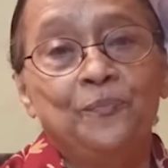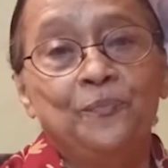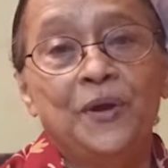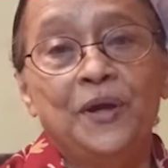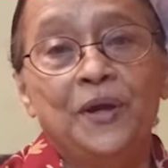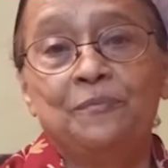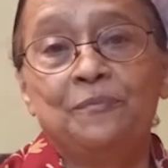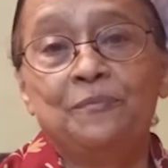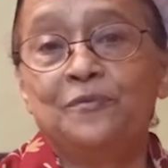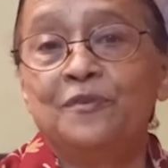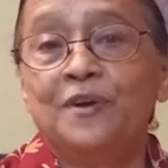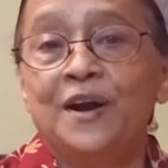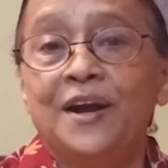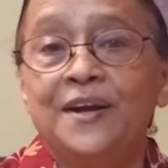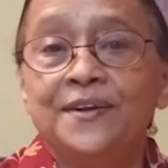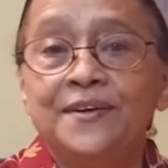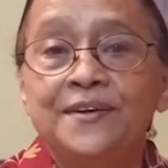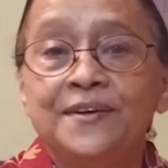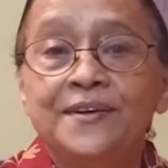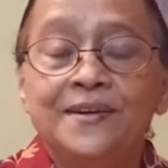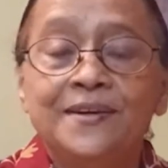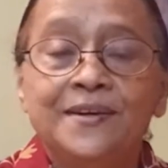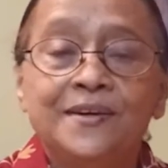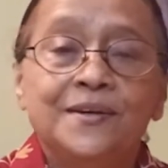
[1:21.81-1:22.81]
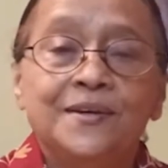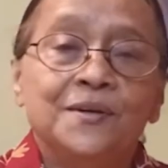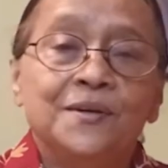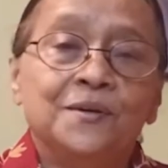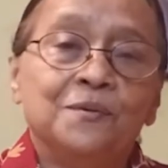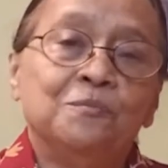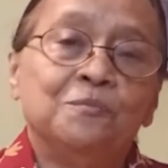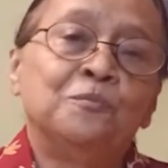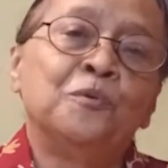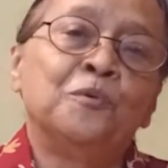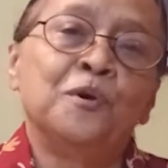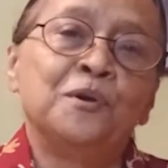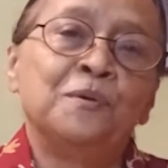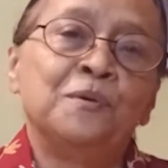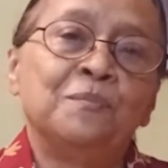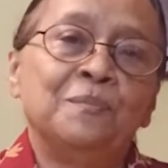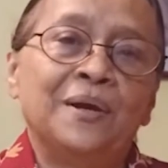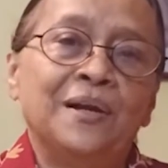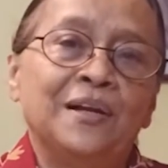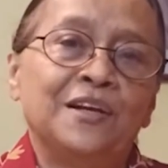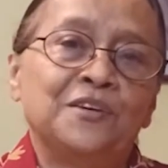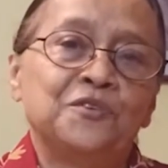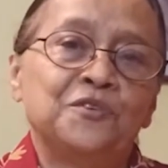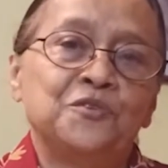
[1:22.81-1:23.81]
ফেব্রুয়ারি
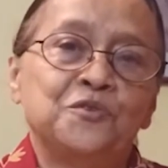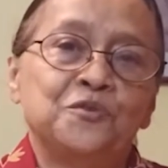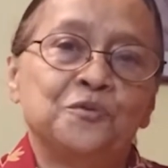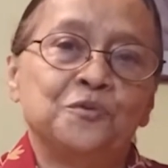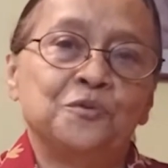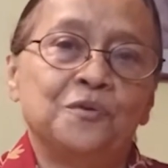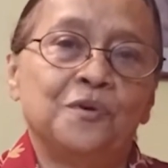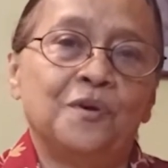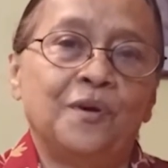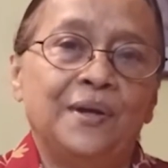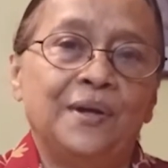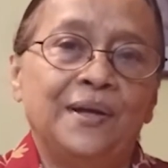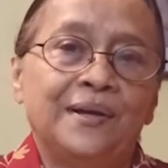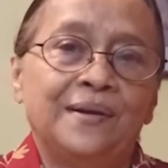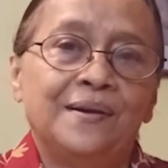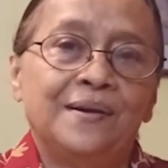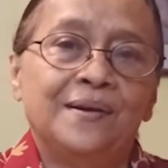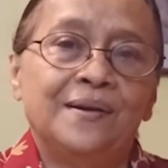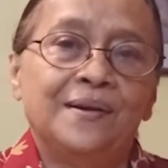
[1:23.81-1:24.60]
বইমেলা শুরু হয়